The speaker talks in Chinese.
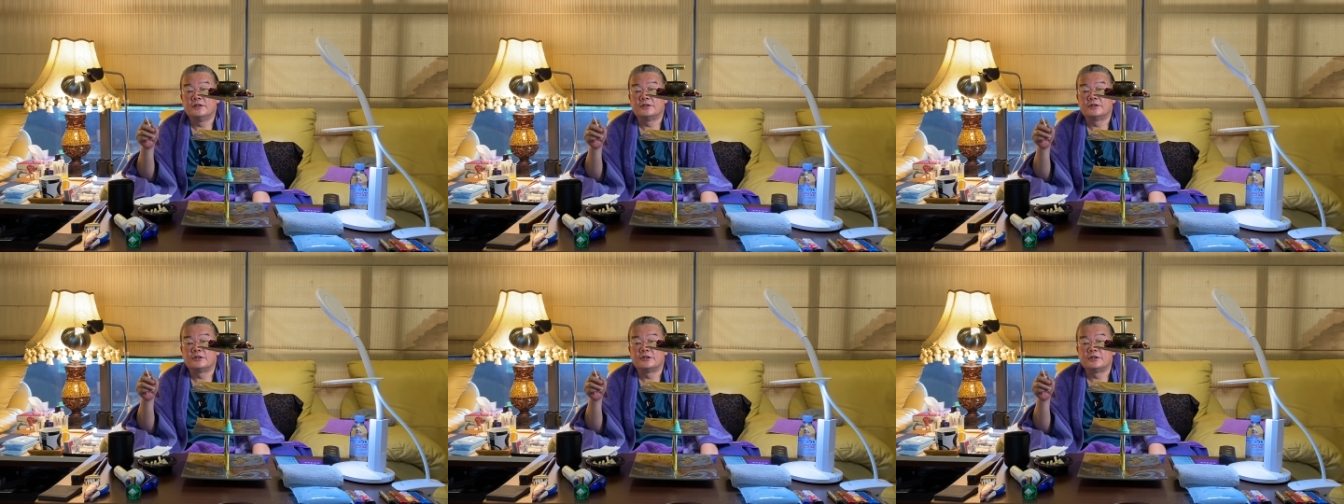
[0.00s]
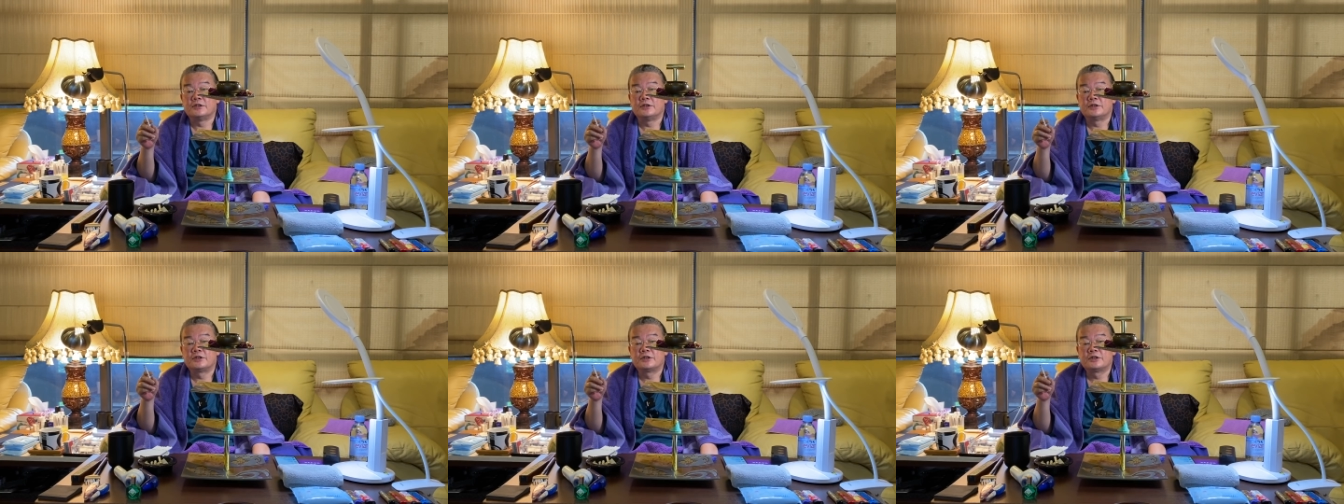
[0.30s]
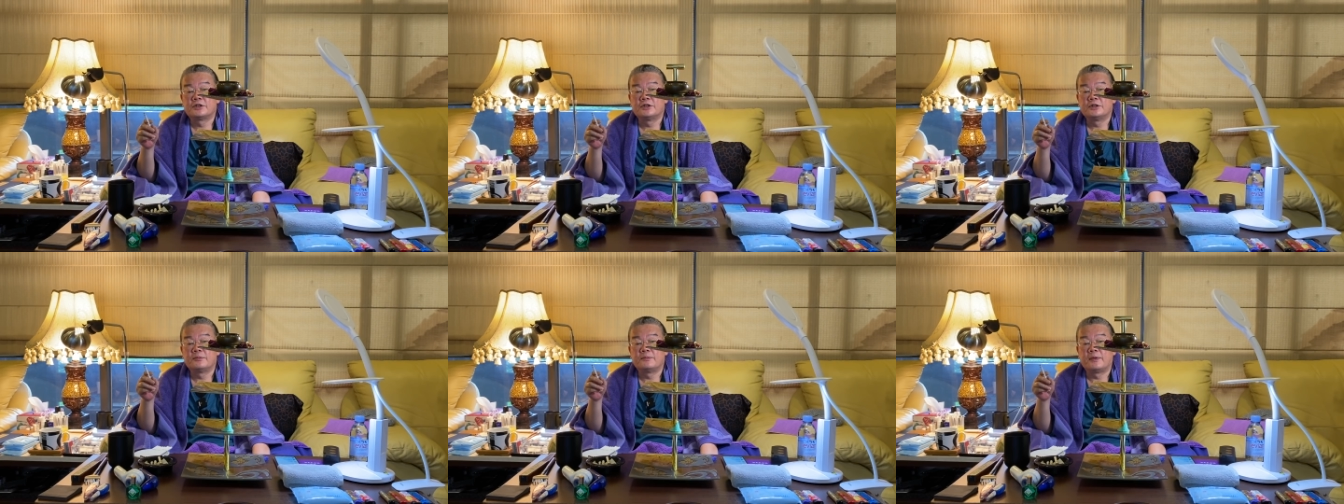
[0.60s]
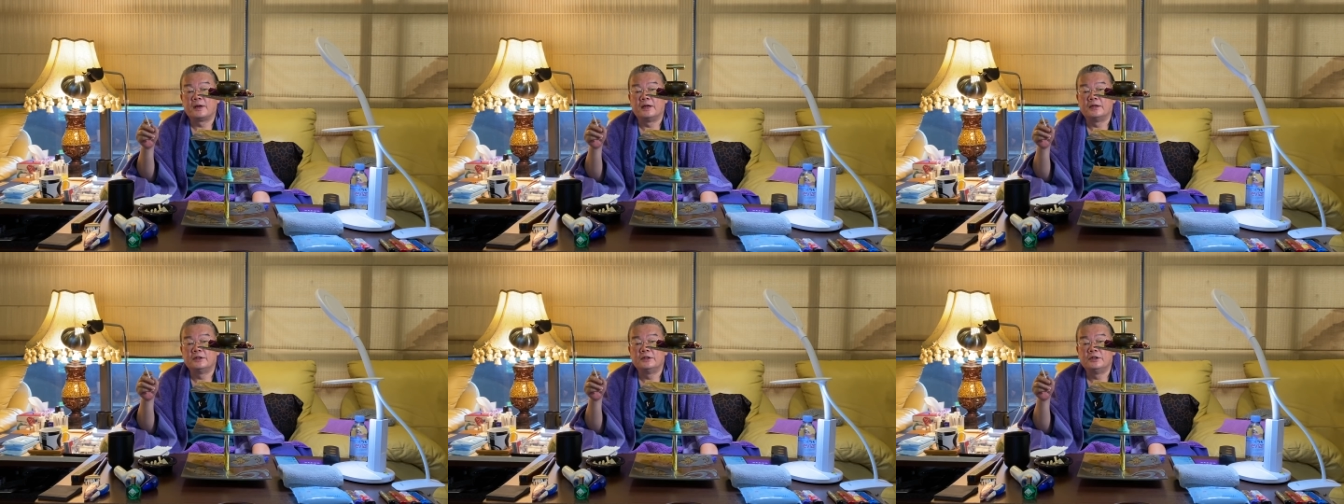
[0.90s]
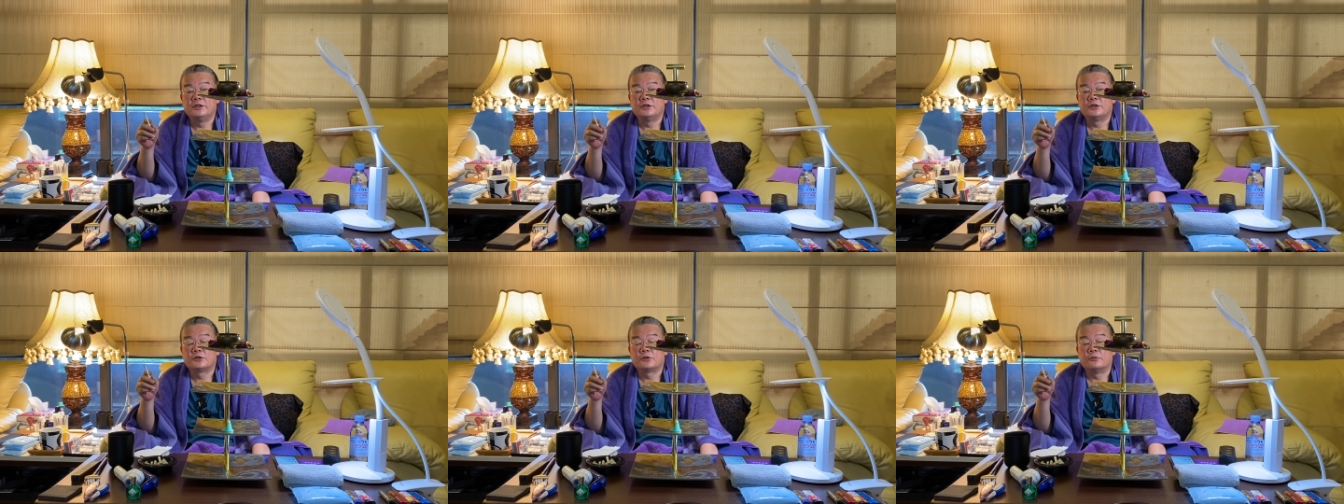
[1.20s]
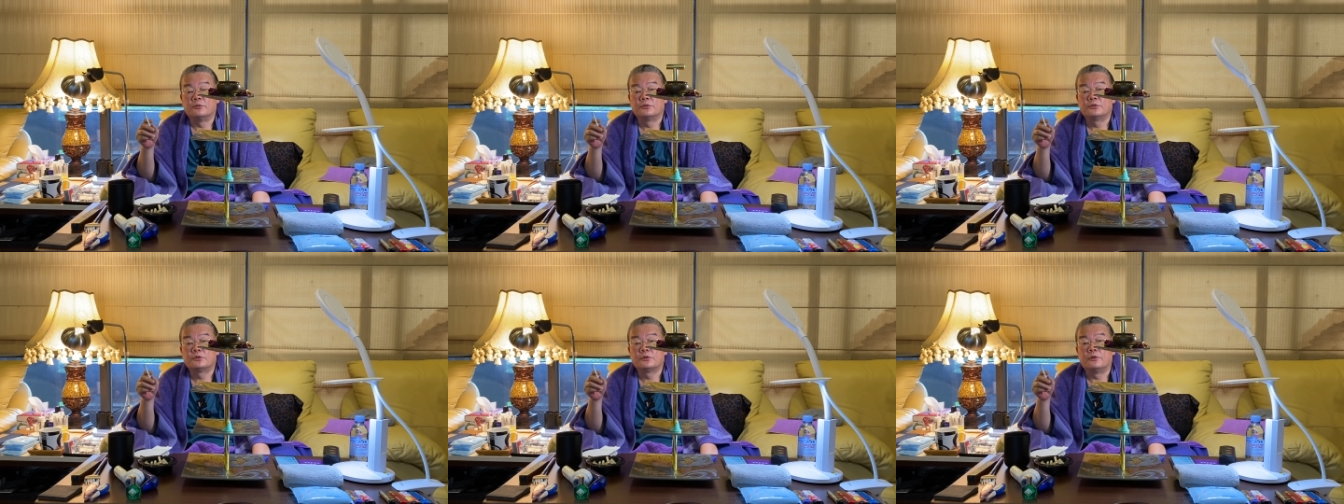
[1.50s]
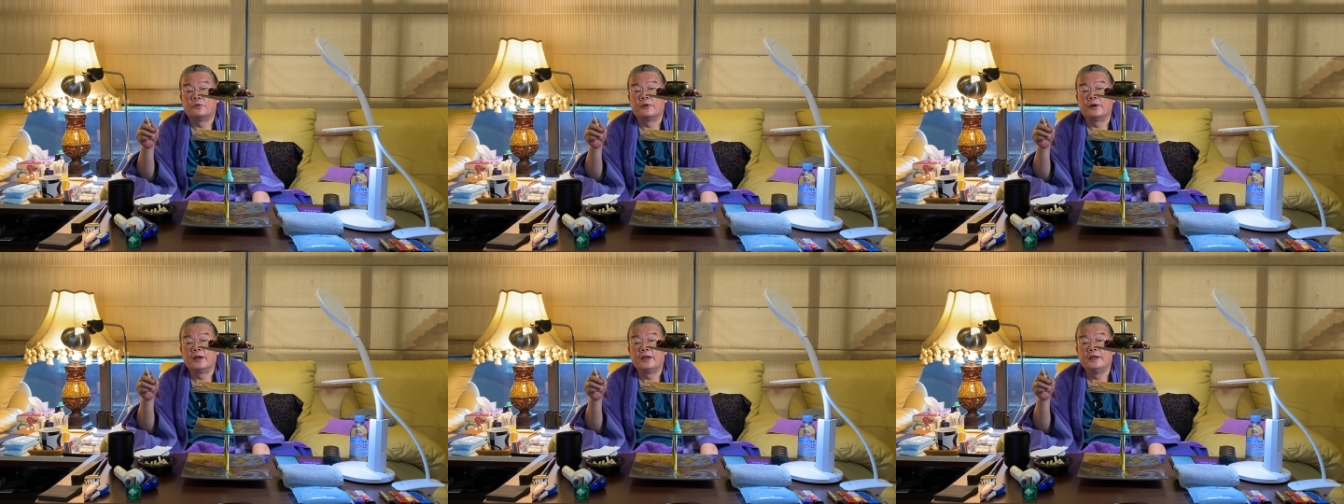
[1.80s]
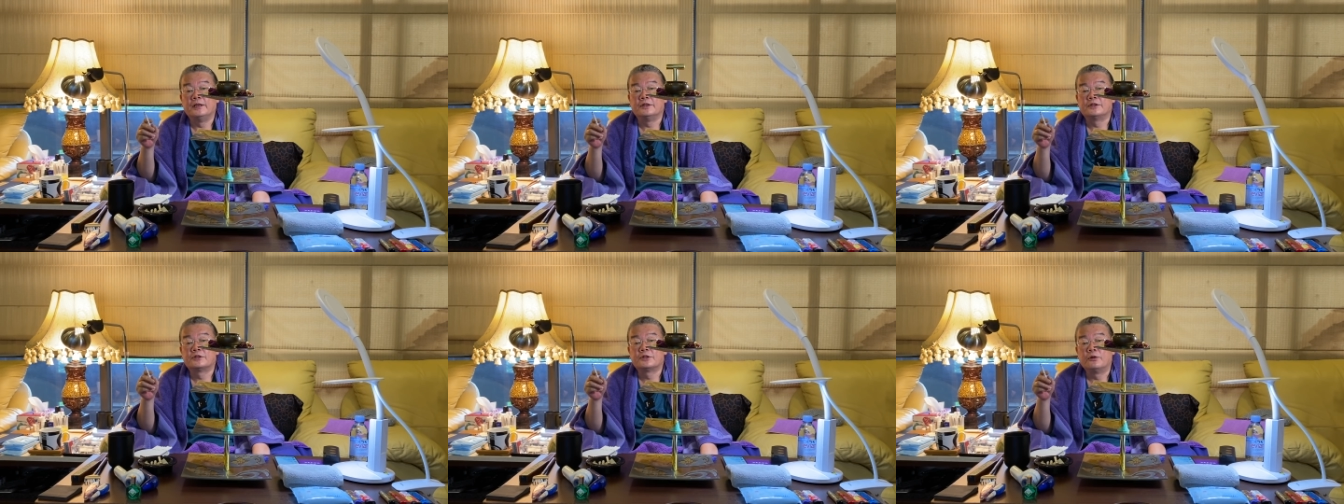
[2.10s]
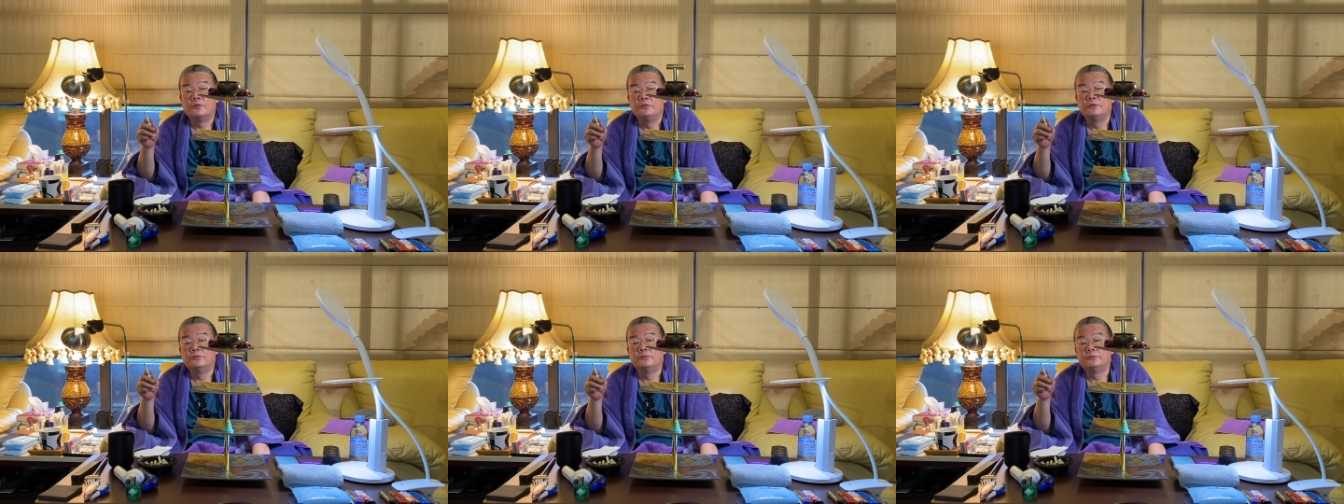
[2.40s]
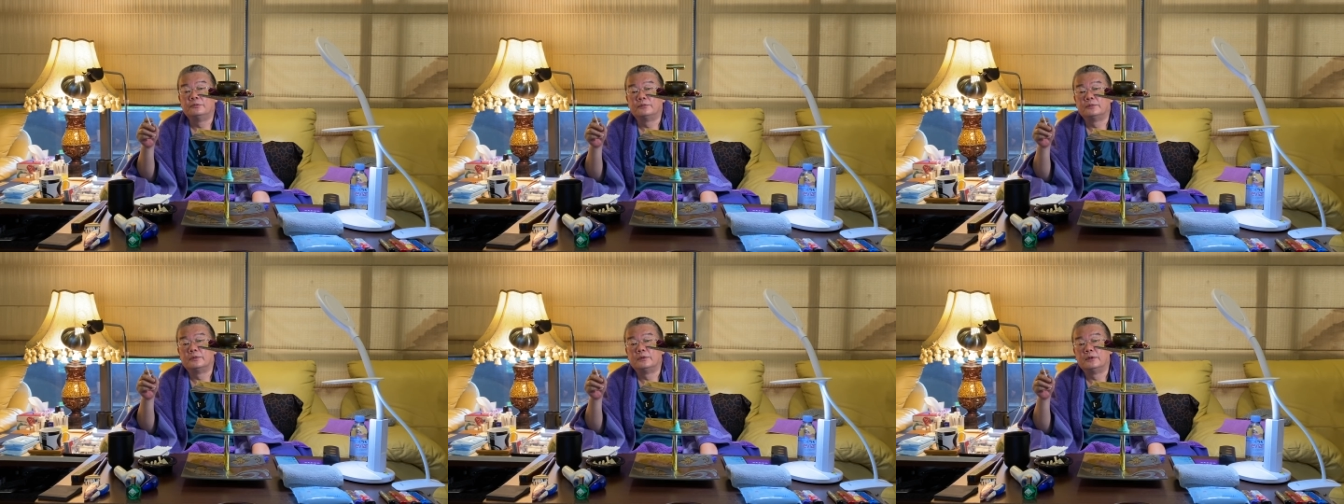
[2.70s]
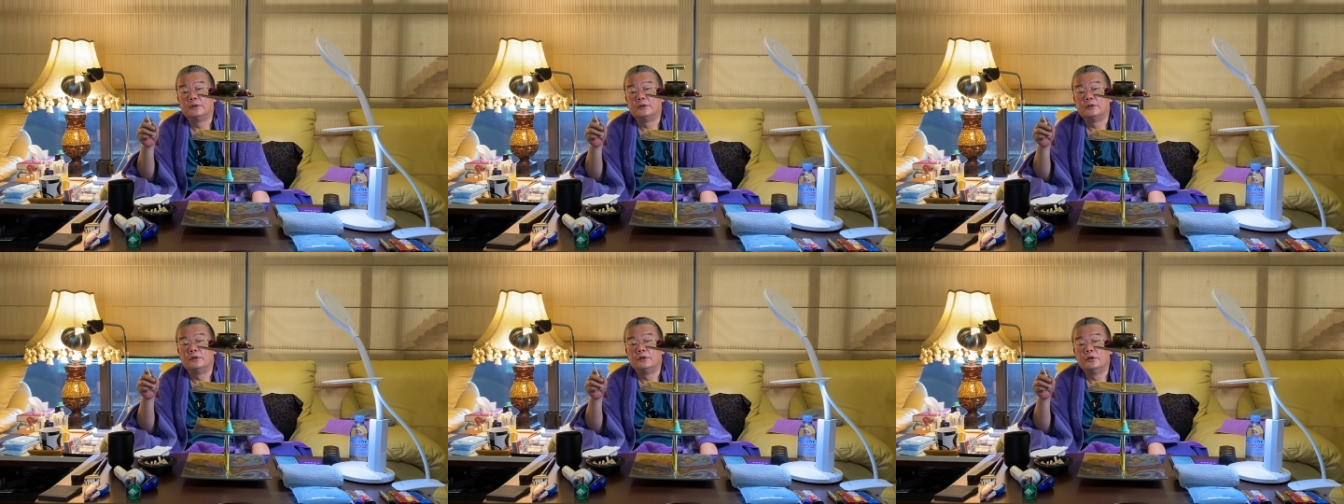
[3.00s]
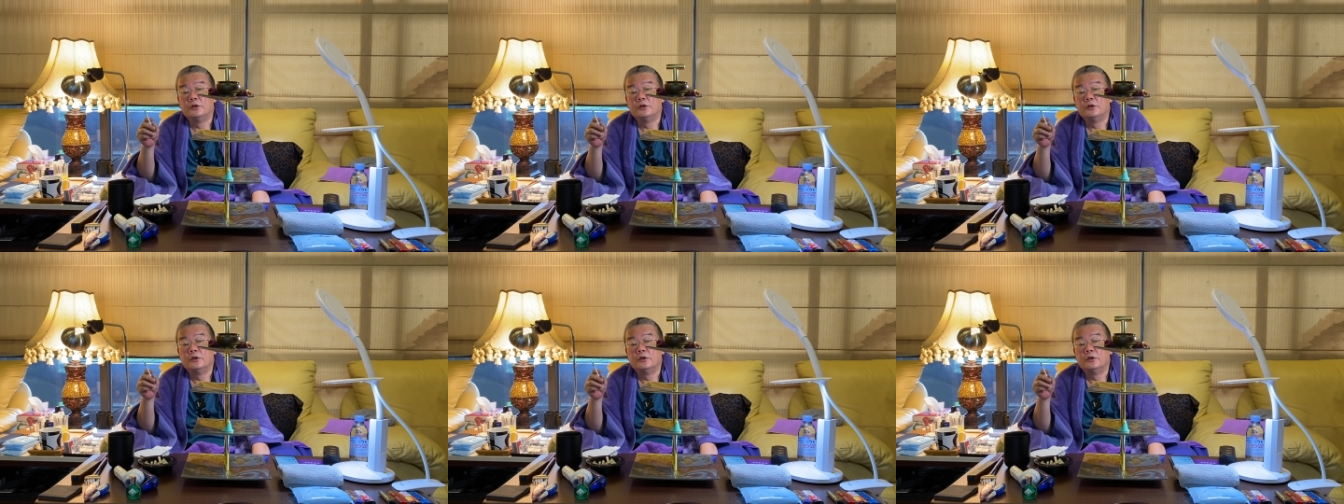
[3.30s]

及四百亿种种类洲哦，